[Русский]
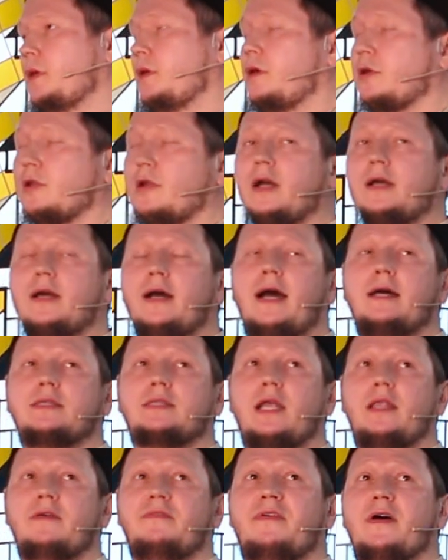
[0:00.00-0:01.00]

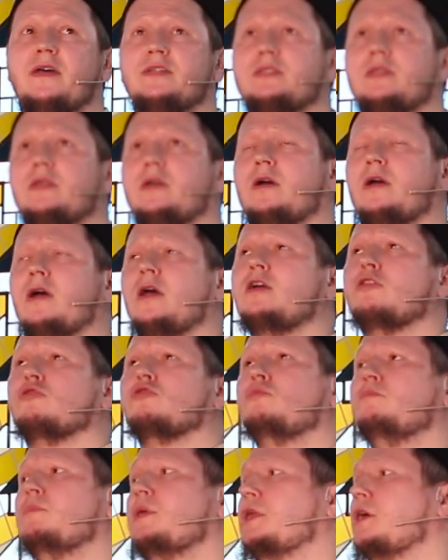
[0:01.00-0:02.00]
«Ракаат аль-фаджри
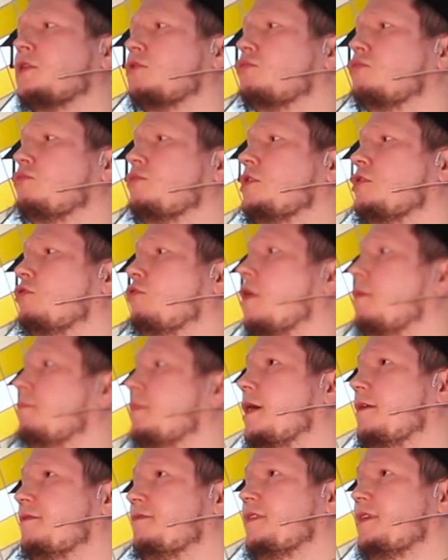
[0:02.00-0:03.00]
хайрун минад дуни ва
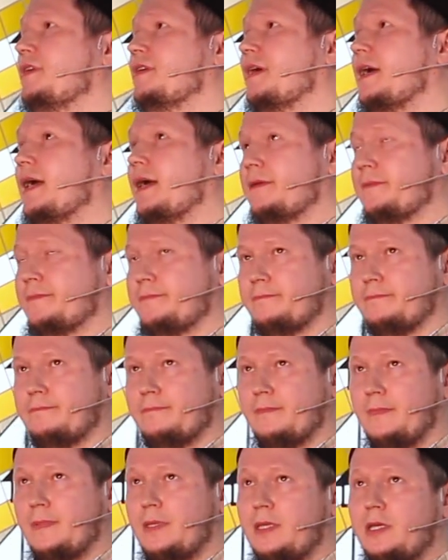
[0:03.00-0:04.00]
ма фиха».
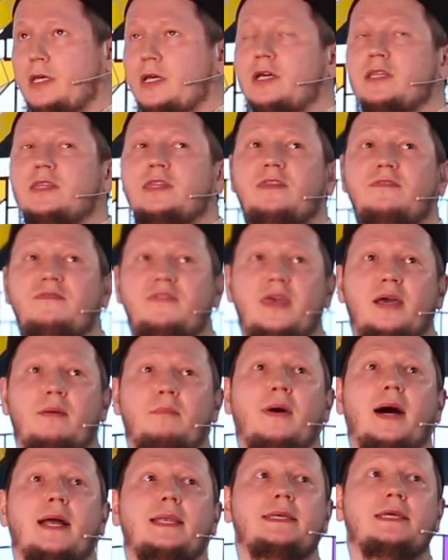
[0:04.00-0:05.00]
Две
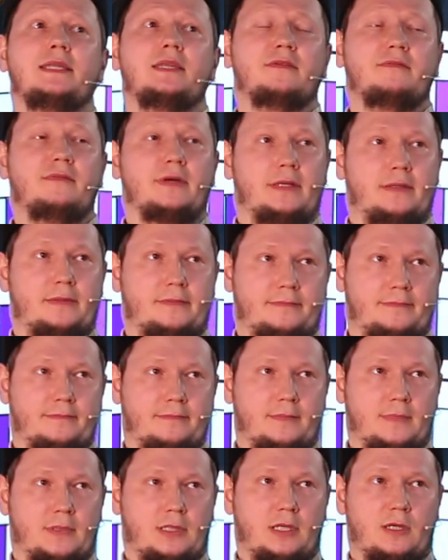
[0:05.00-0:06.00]
молитвы
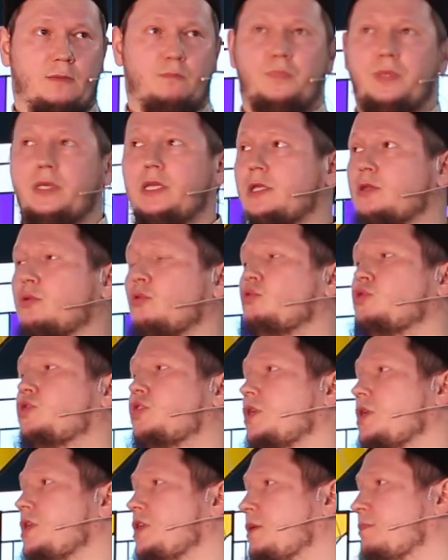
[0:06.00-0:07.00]
перед
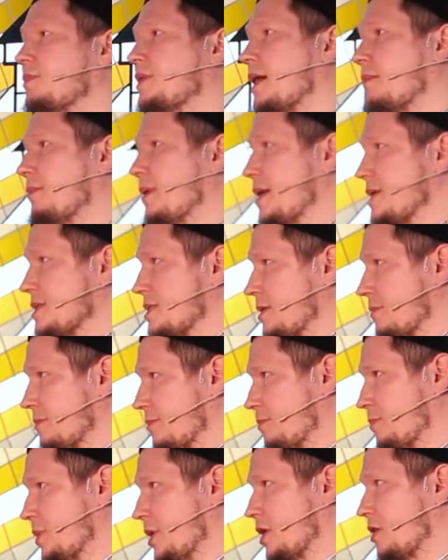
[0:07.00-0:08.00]
утренним
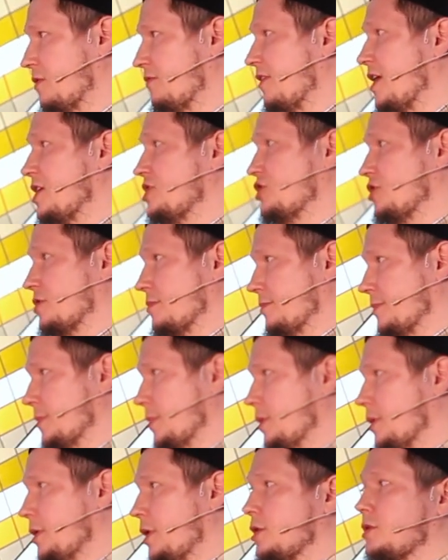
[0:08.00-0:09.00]
намазом, перед фаджром.
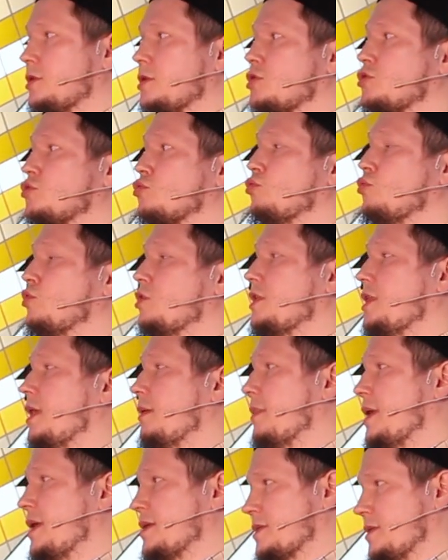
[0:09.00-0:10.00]
Это сунна
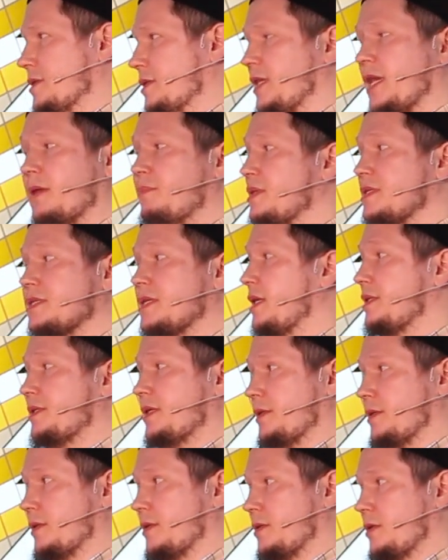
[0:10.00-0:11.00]
намаз, не
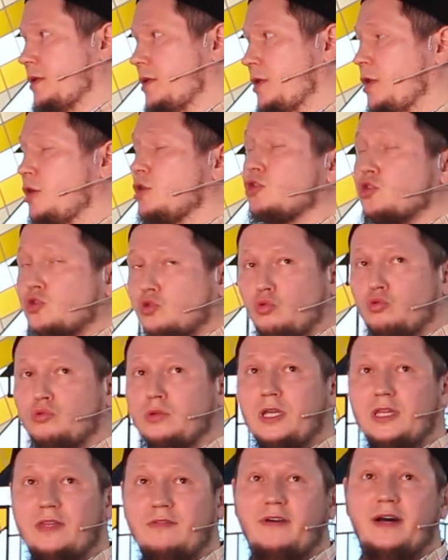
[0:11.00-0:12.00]
обязательно.
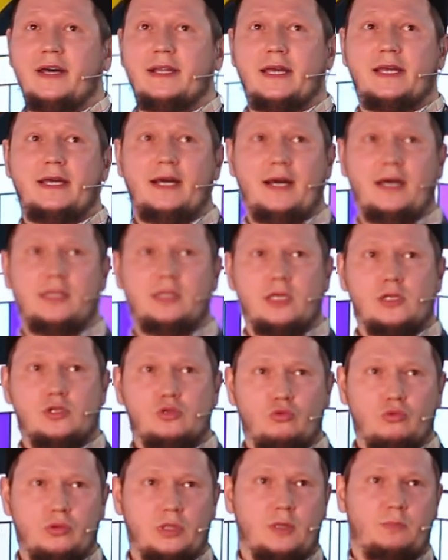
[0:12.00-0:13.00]
Сунна, два ракарата
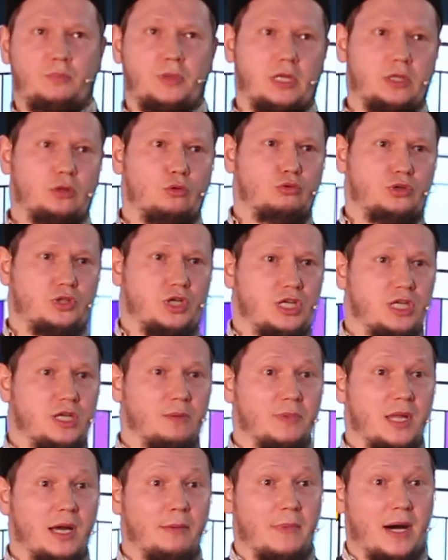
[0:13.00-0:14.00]
сунны перед
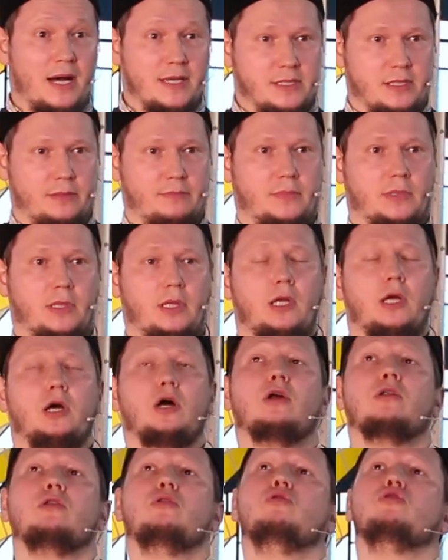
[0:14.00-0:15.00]
утренним намазом
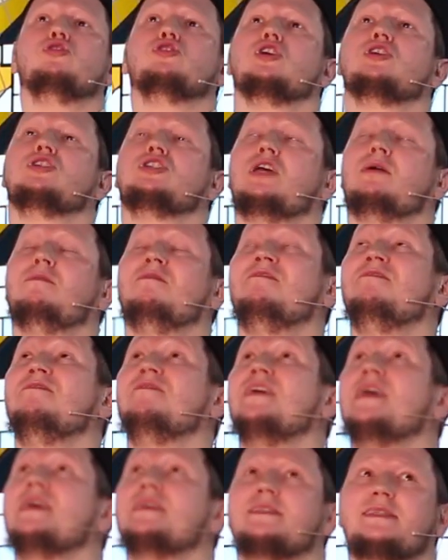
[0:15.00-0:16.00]
лучше, чем
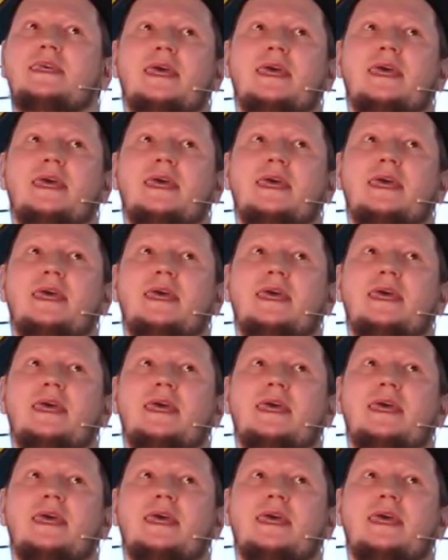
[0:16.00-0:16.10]
весь